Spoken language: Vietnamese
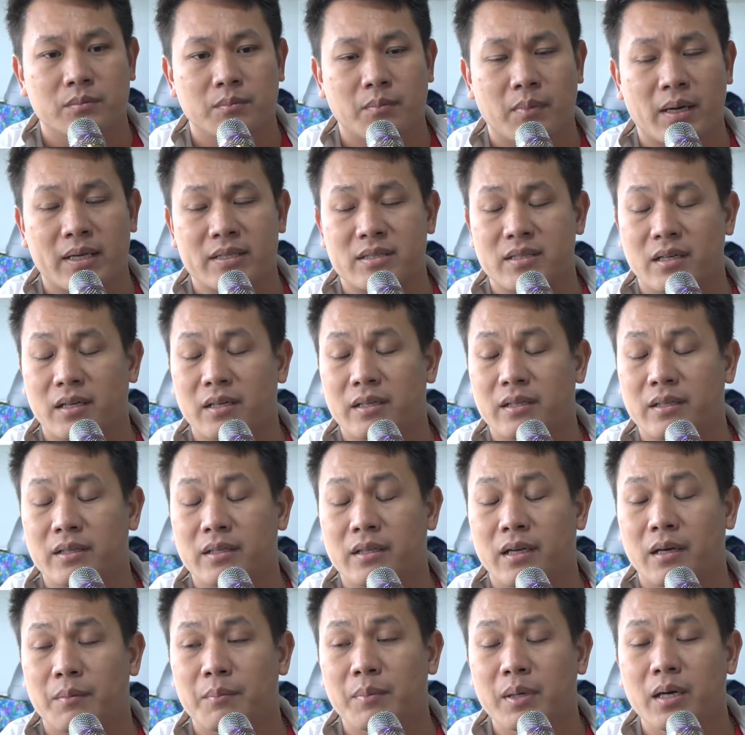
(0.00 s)
mà
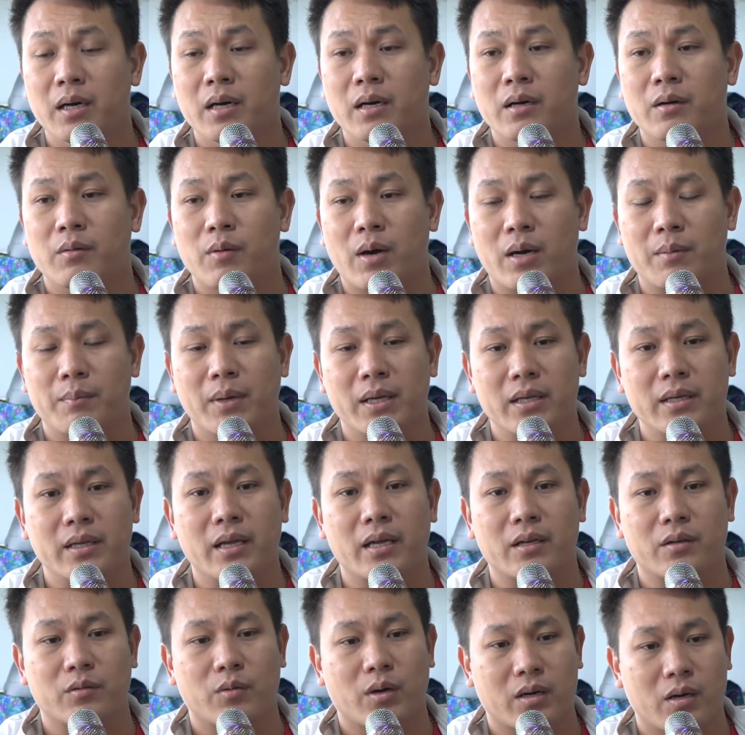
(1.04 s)
trời mưa hoặc mất
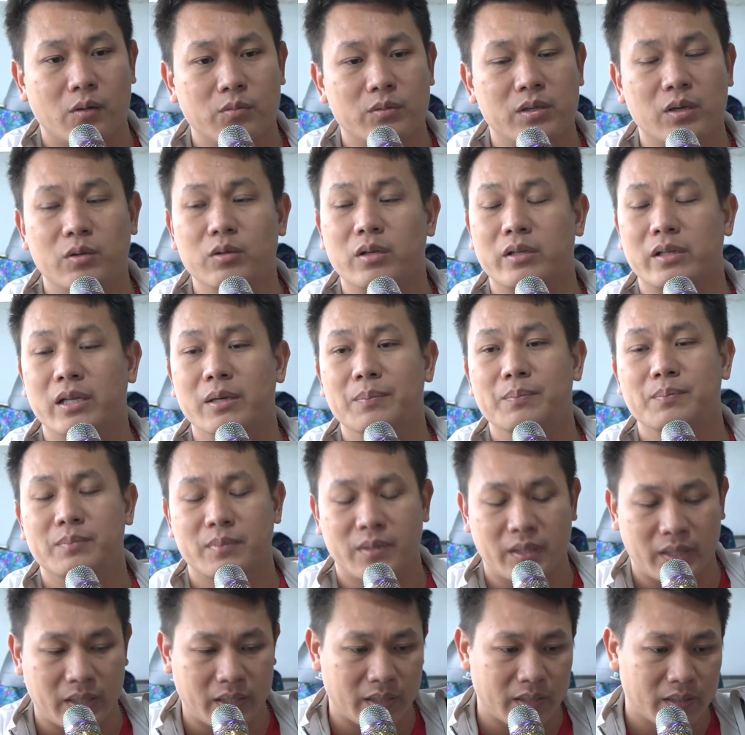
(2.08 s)
điện hoặc không thiếu được tiếp
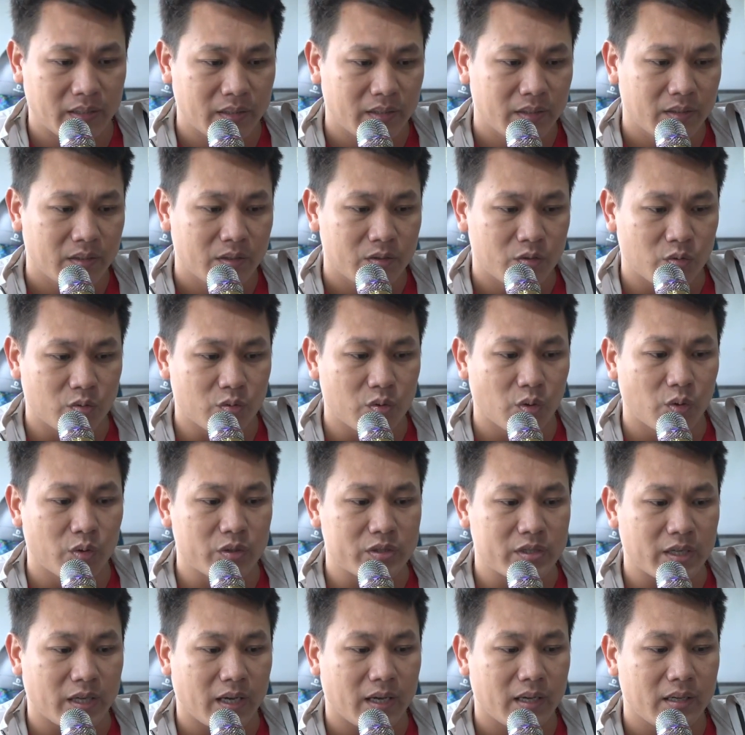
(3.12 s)
thì chúng tôi
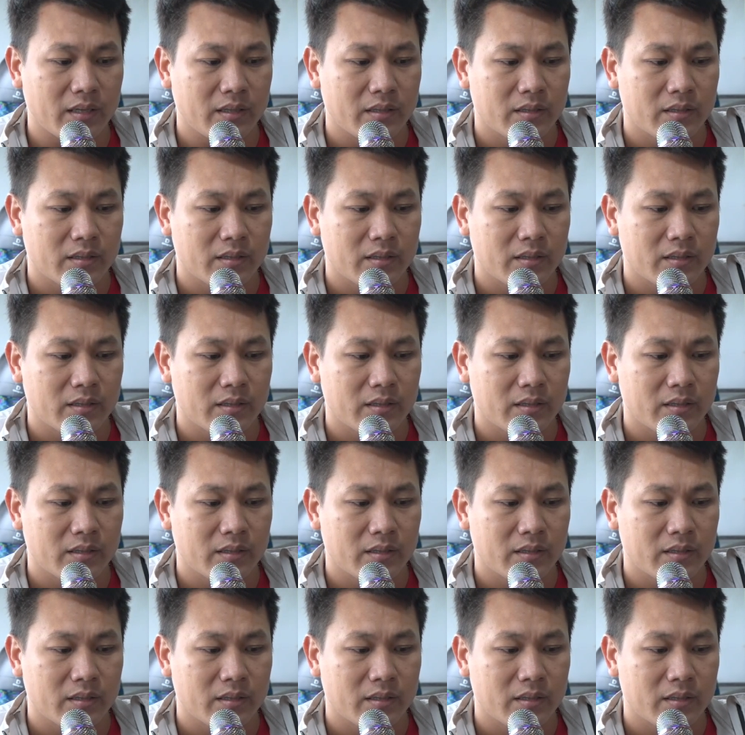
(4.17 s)
sẽ